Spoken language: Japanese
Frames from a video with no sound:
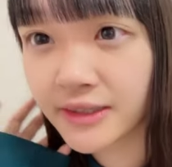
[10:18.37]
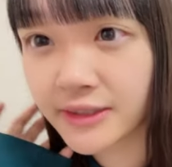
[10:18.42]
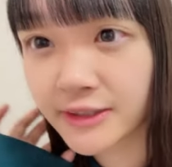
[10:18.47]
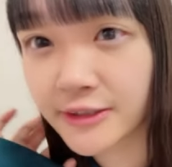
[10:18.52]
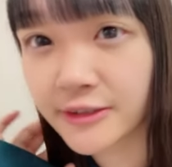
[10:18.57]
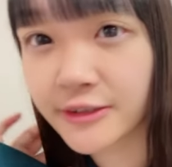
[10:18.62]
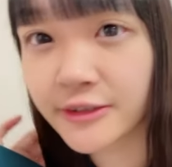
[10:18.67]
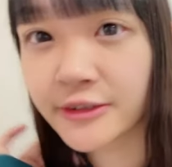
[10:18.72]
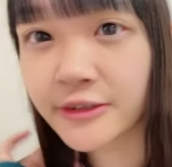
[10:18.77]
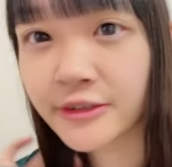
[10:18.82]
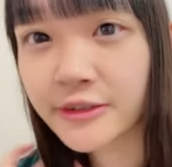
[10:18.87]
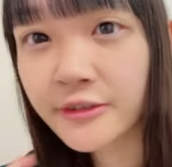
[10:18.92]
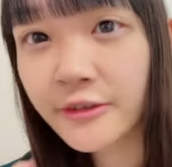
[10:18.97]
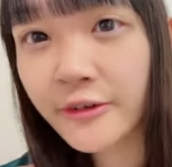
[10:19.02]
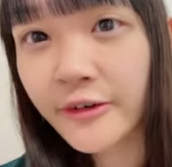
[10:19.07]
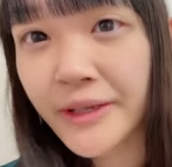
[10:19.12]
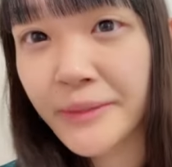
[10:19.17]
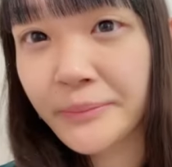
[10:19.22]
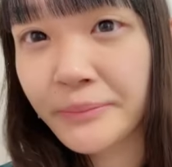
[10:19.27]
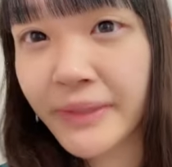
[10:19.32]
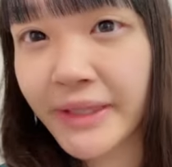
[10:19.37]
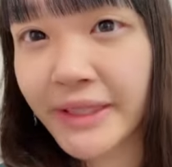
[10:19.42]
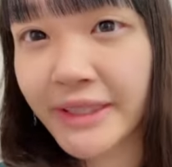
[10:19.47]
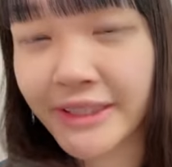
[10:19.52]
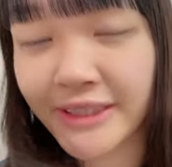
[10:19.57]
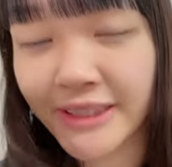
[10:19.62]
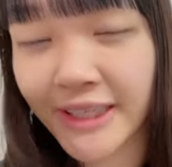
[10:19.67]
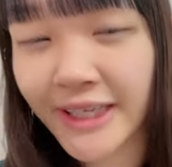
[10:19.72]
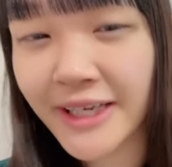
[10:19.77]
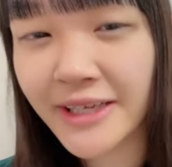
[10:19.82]
そう公演名
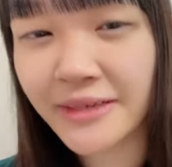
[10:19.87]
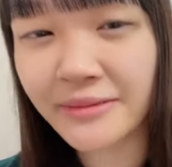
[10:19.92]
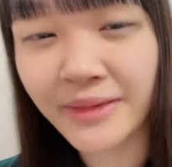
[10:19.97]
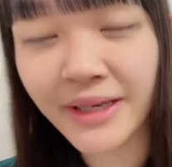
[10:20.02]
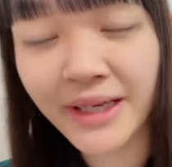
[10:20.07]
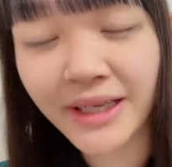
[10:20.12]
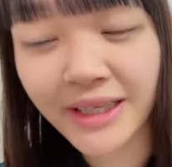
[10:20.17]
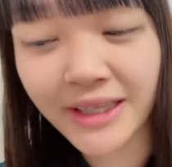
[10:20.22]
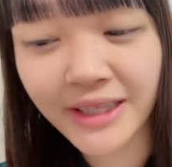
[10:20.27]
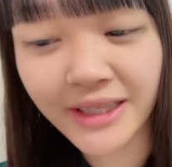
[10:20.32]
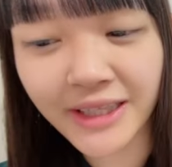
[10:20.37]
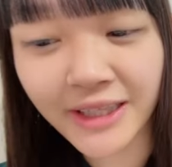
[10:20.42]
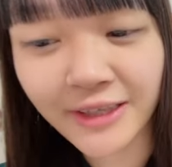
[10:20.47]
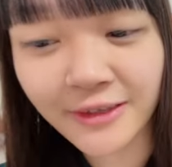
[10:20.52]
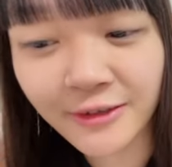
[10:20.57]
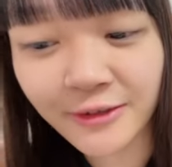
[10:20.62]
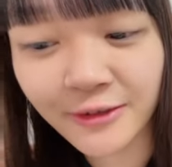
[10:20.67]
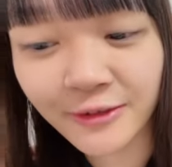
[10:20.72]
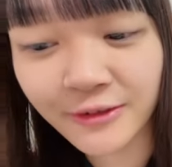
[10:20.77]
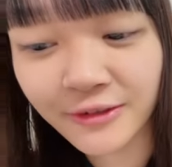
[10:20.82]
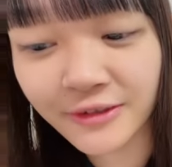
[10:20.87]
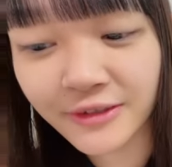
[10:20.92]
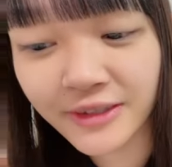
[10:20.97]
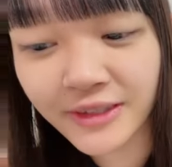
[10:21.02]
になれば結構